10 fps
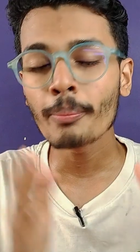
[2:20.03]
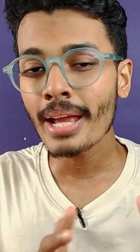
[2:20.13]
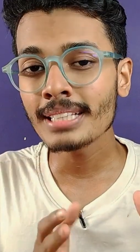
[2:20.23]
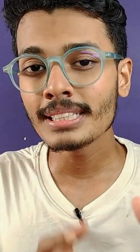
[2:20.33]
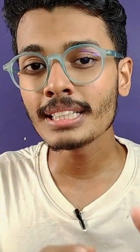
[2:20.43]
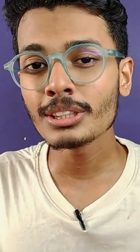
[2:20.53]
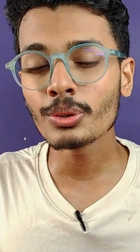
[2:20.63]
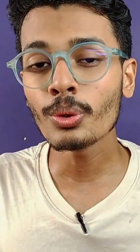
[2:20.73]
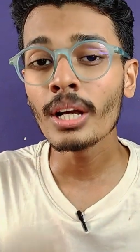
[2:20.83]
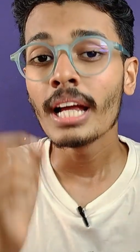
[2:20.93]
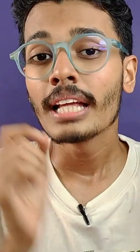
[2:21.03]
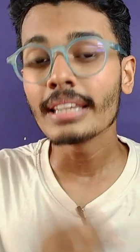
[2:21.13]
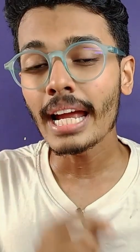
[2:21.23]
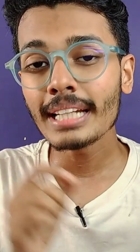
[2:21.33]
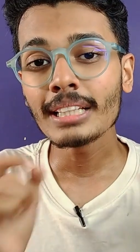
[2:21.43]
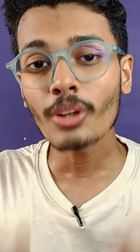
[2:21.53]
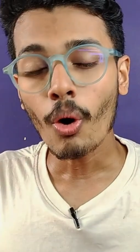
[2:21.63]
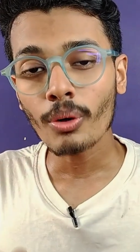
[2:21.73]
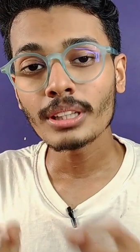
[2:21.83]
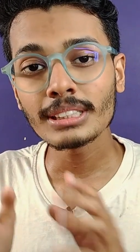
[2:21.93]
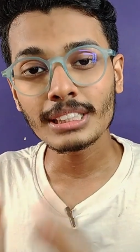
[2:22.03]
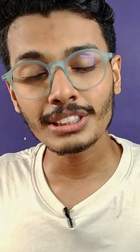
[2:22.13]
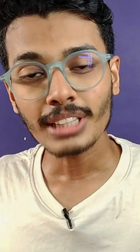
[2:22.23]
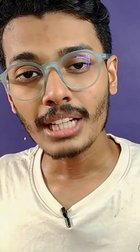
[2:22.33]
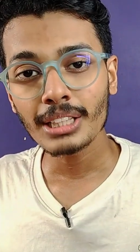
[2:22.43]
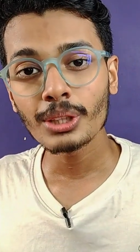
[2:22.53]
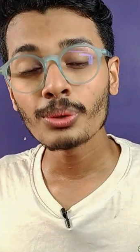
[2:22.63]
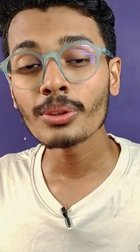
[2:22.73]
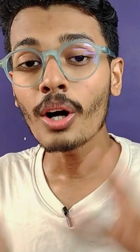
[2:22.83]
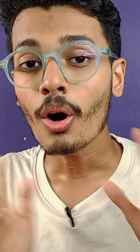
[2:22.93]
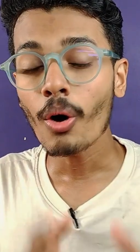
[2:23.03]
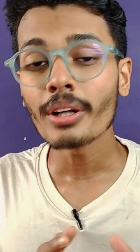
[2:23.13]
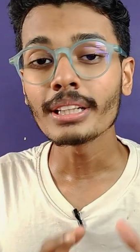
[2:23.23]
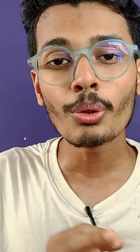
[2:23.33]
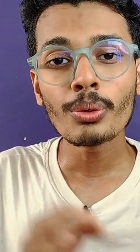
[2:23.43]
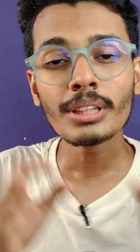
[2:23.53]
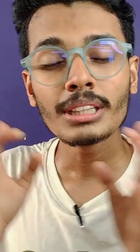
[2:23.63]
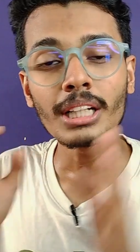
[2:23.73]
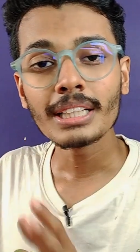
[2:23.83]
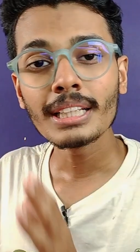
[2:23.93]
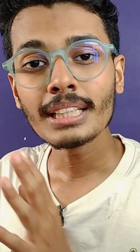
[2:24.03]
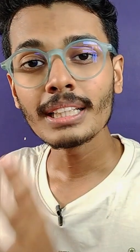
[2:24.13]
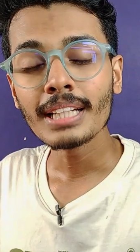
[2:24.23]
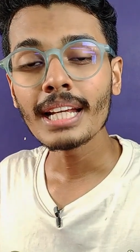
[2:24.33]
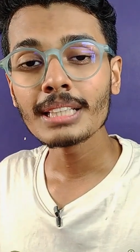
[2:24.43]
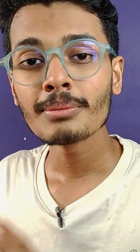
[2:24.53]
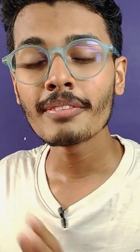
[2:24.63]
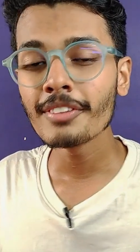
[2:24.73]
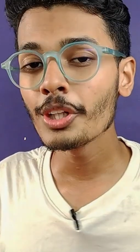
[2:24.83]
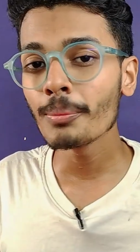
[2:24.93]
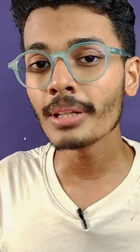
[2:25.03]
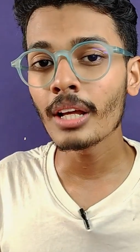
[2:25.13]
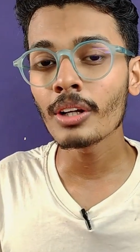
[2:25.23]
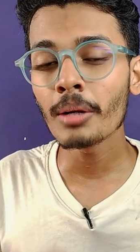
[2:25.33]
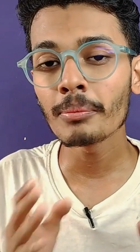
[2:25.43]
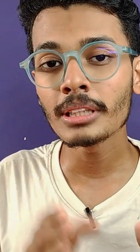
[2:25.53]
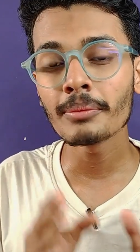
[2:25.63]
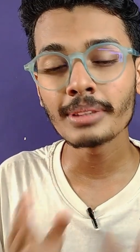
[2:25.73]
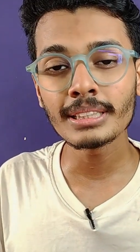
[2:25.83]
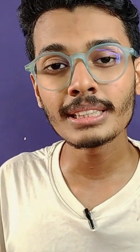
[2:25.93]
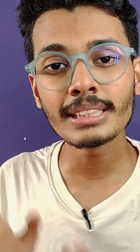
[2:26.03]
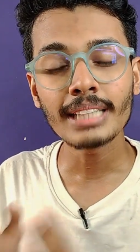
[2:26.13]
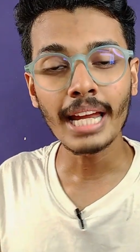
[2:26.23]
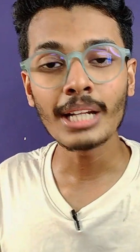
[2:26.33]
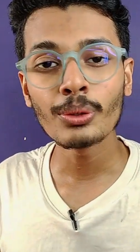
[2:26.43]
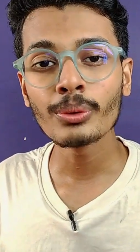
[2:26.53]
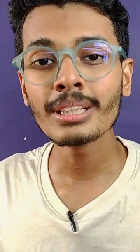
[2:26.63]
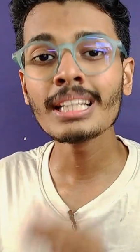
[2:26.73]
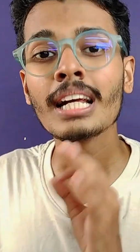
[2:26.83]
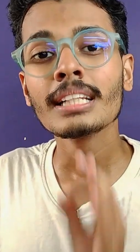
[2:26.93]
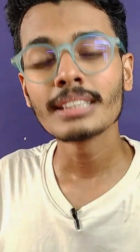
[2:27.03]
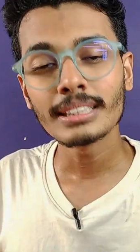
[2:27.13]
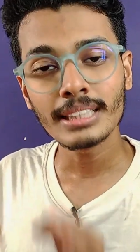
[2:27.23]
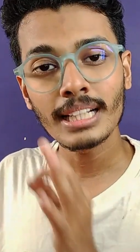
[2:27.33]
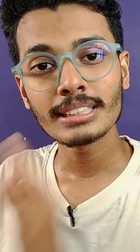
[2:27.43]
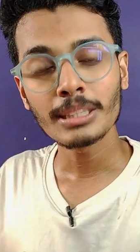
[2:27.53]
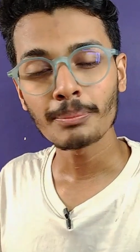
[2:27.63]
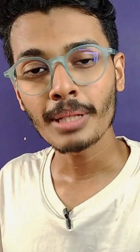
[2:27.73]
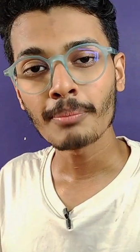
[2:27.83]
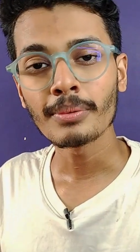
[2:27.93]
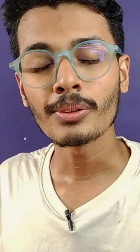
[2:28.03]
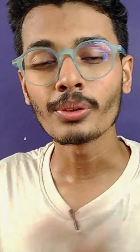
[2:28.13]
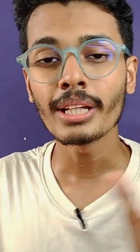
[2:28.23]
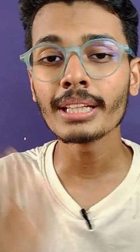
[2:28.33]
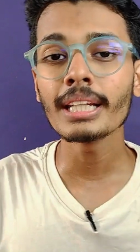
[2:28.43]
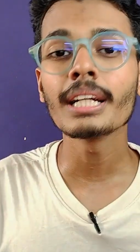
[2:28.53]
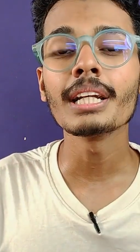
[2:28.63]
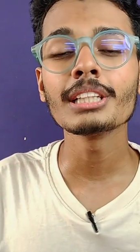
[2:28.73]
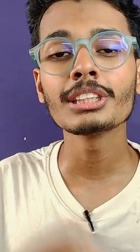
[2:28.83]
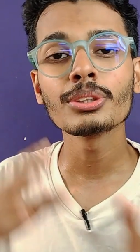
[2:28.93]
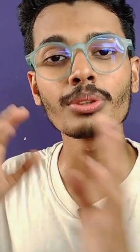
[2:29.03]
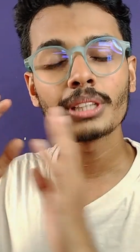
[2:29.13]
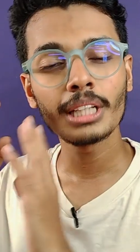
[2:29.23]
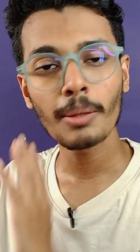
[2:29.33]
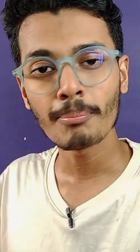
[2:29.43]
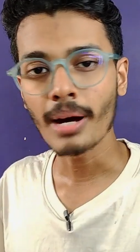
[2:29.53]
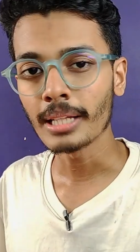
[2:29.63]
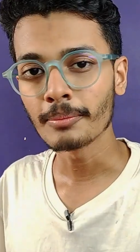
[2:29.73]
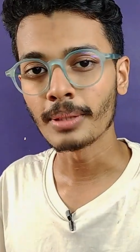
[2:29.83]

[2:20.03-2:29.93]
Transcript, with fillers: तो मैं इस सीरीज को नाइनटीन अगस्त से स्टार्ट करूंगा और टोटल थर्टी डेज में वीडियो बनाऊंगा मतलब ये सीरीज एंड होगी सत्रह सितंबर को यानी कि गणेश चतुर्थी के बाद